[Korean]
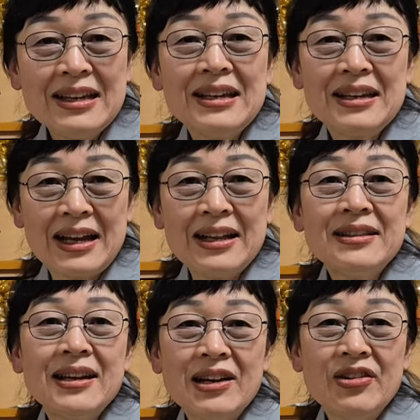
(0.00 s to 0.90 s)
네,
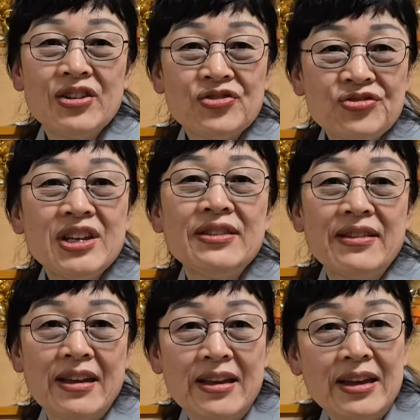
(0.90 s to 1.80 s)
안타까워요.
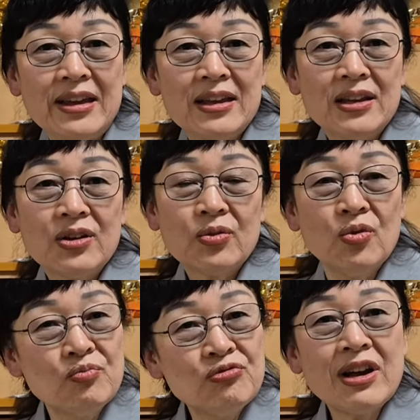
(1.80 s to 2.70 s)
수제인데
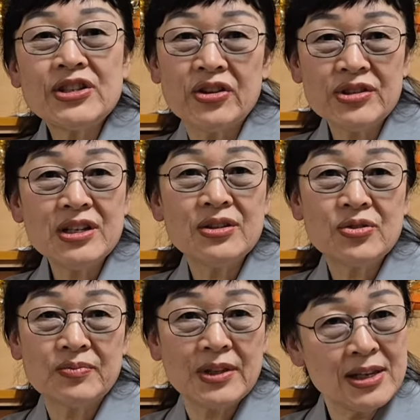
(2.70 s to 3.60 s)
공부와 정치는
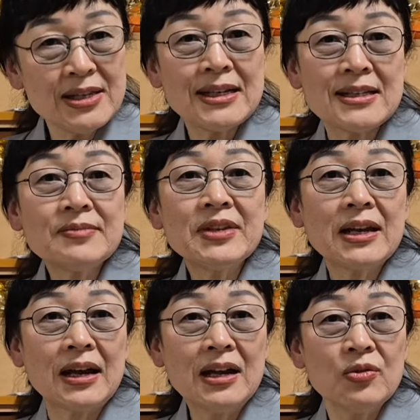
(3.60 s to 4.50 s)
좀 틀리지
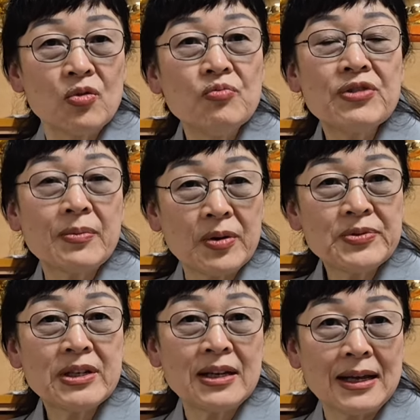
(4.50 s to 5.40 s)
않습니까? 공부의
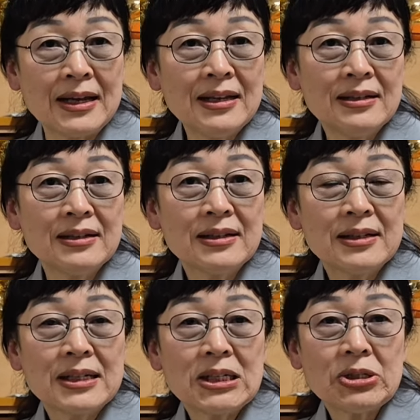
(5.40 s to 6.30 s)
법칙이나.
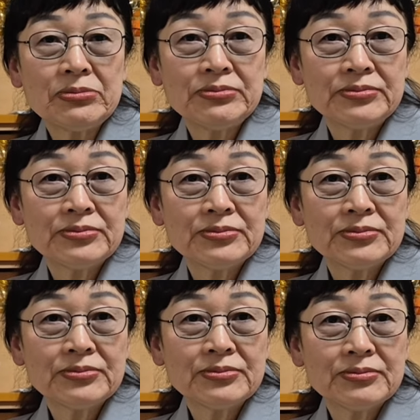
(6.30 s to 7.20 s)
한동훈
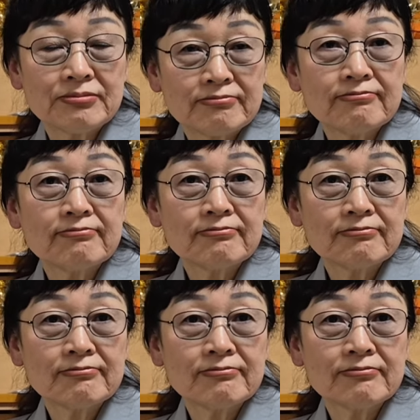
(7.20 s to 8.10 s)
지지하시면은 윤석열
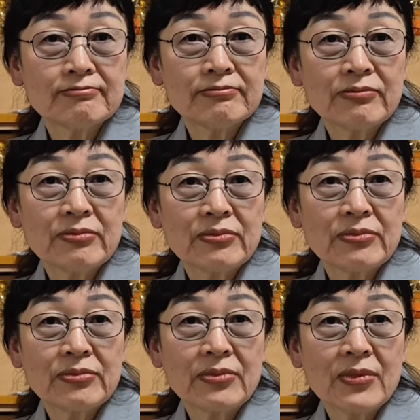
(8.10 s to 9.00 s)
대통령께서 조금
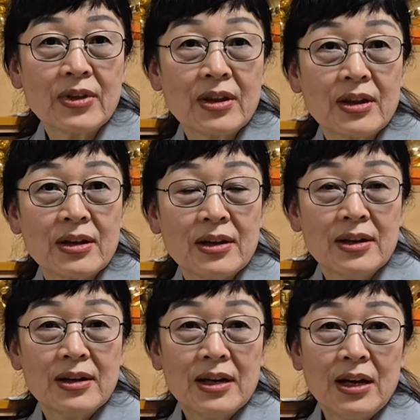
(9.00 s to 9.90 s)
서운하실 것
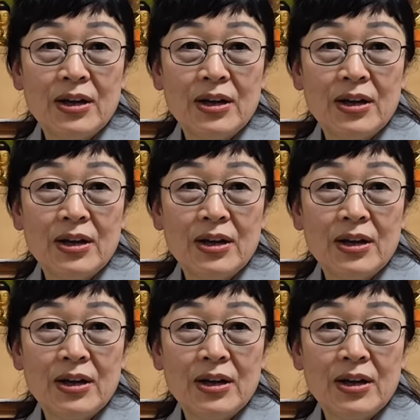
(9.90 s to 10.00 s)
같은데요.